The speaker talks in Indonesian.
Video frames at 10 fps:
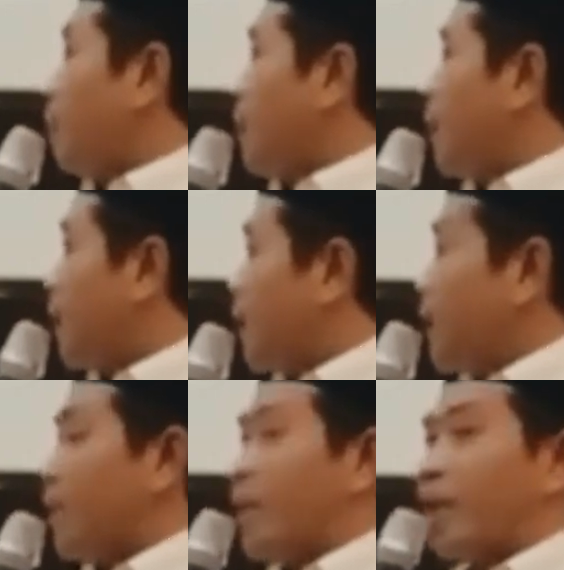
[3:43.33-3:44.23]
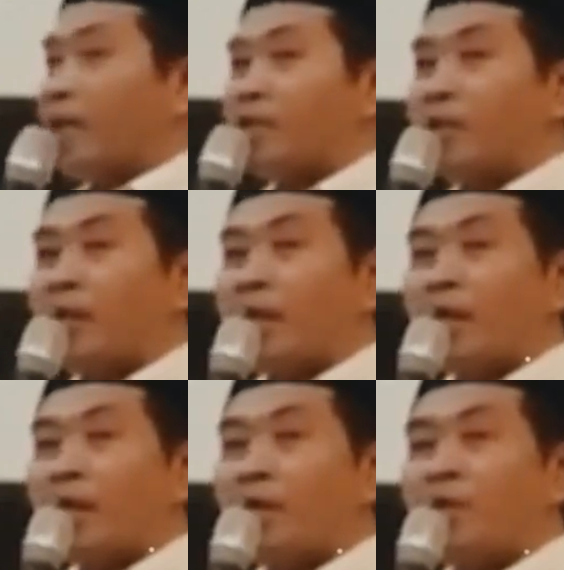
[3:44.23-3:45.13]
menjadi generasi
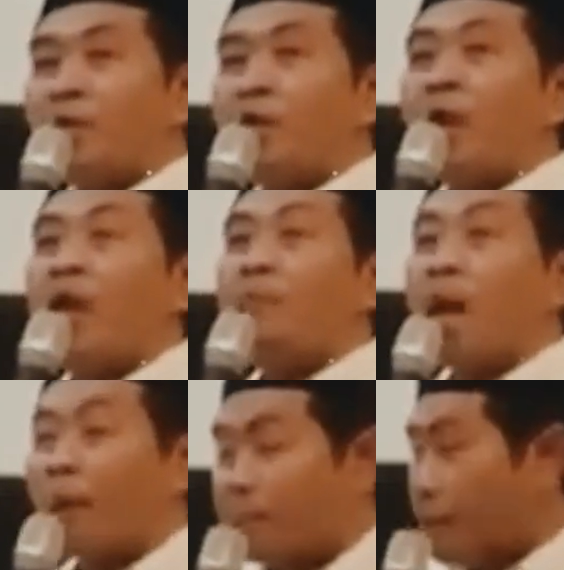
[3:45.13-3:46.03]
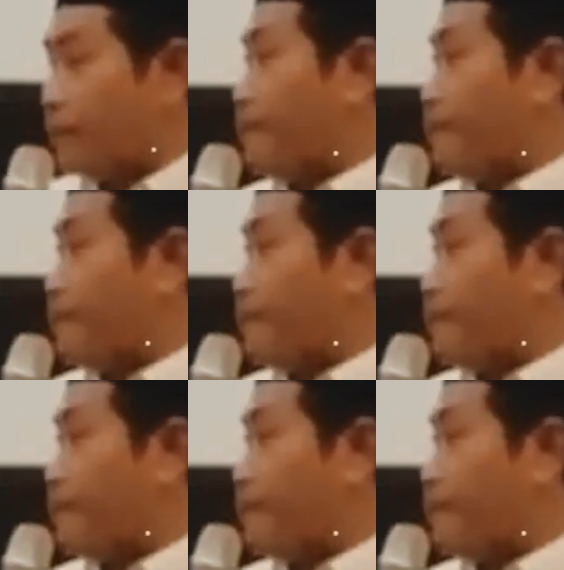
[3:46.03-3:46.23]
yang ulul albab